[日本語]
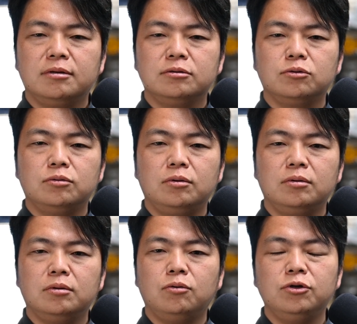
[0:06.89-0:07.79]
その
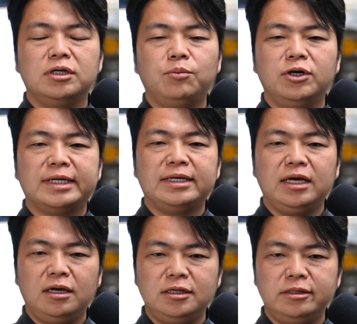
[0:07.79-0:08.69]
オイルが漏れた
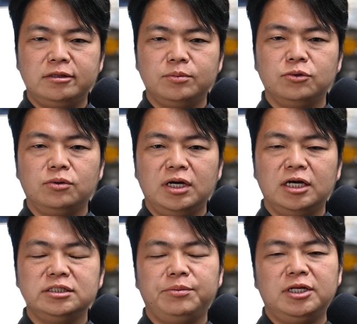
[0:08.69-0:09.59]
原因っていうものを
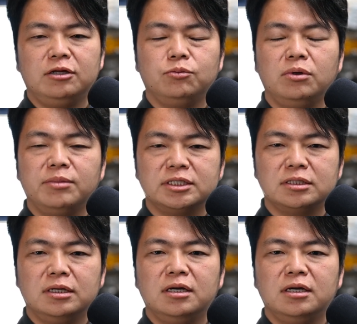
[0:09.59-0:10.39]
話してみたいと思います、